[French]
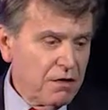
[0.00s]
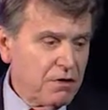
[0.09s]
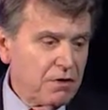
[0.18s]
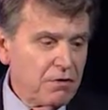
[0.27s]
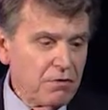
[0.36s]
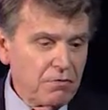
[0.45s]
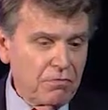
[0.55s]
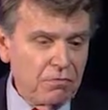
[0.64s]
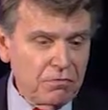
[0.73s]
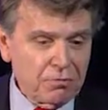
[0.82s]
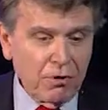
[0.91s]
euh,
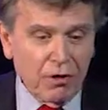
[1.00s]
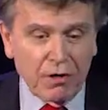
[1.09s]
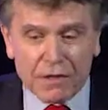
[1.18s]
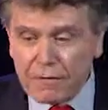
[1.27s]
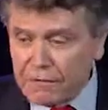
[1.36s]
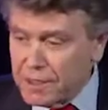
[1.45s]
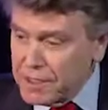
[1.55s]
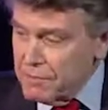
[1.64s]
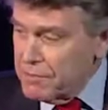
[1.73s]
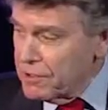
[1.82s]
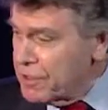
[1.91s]
où je me rends assez
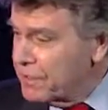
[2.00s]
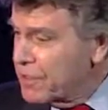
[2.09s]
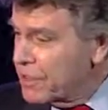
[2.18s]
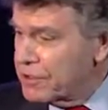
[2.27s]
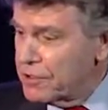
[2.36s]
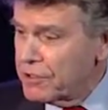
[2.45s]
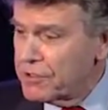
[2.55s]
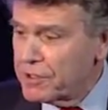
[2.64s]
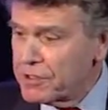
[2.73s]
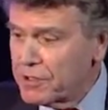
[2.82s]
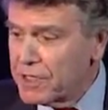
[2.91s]
fréquemment, et j'y vais encore dans,